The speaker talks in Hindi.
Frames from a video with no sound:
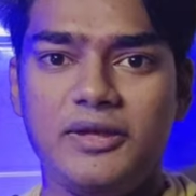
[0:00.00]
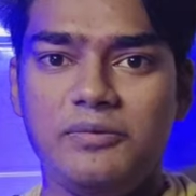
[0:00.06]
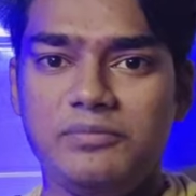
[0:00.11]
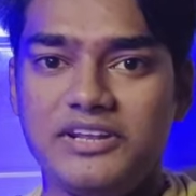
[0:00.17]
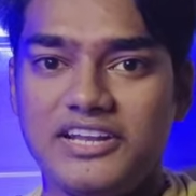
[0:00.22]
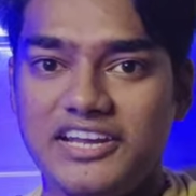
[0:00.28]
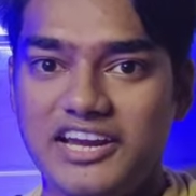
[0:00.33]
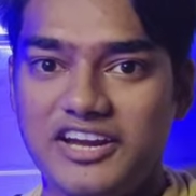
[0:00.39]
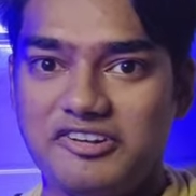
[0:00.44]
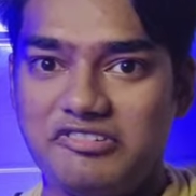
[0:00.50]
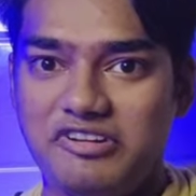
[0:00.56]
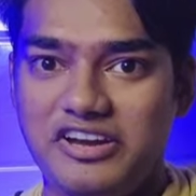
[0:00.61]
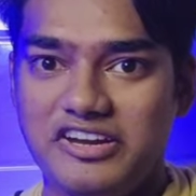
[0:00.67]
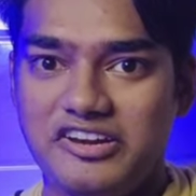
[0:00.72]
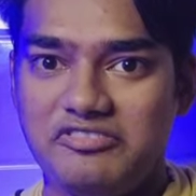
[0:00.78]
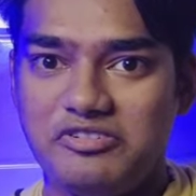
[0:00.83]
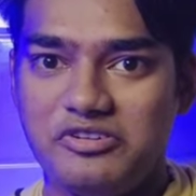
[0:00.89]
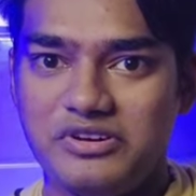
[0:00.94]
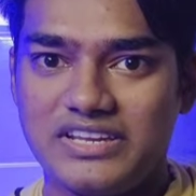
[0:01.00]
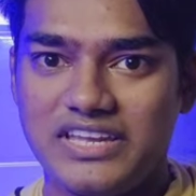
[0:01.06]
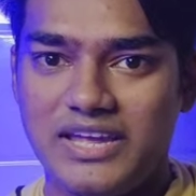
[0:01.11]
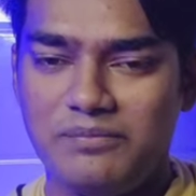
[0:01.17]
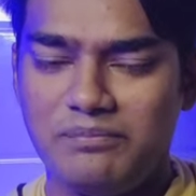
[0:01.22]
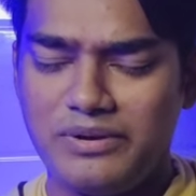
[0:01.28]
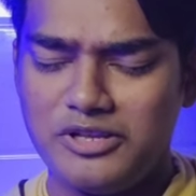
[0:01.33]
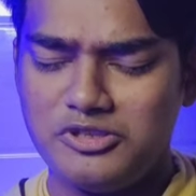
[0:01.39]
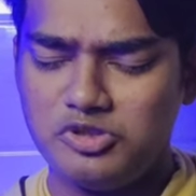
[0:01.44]
ड्रीम क्रिकेट 24
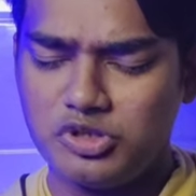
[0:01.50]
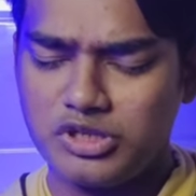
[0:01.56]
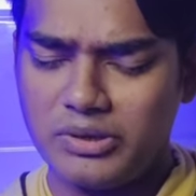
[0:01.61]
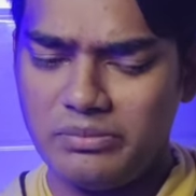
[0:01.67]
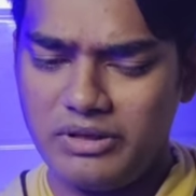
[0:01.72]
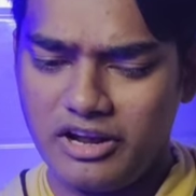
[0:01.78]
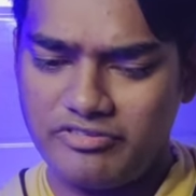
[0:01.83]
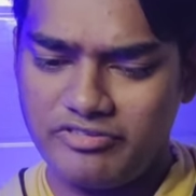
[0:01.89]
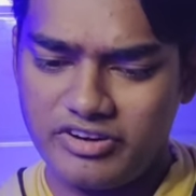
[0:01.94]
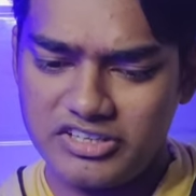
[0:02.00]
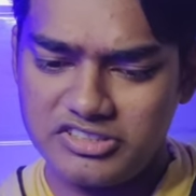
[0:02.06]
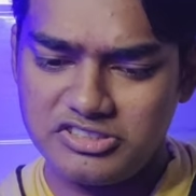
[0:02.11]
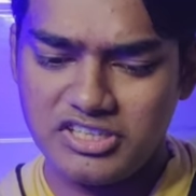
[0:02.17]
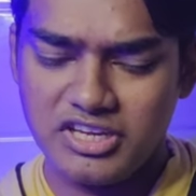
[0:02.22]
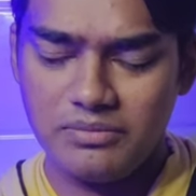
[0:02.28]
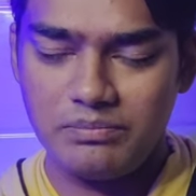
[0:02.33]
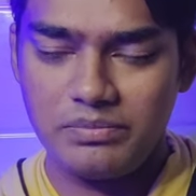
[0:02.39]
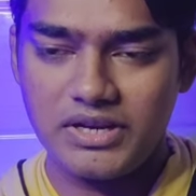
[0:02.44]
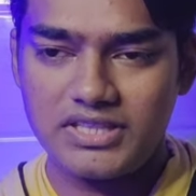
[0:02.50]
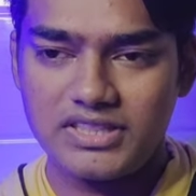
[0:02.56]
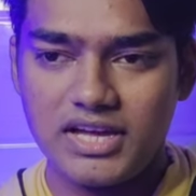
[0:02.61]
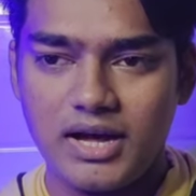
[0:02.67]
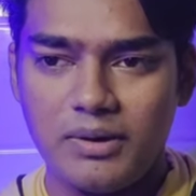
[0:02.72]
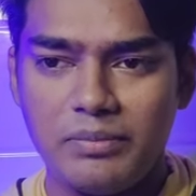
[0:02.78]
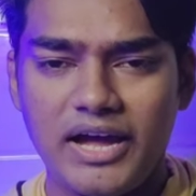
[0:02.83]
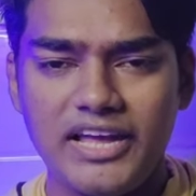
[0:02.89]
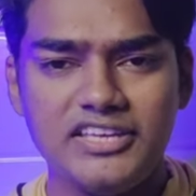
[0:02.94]
गेम प्ले जो कि मेरा फर्स्ट गेम प्ले
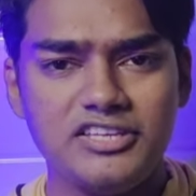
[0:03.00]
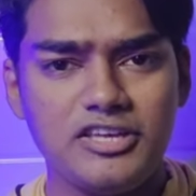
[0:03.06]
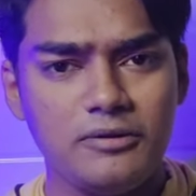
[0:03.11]
था भाई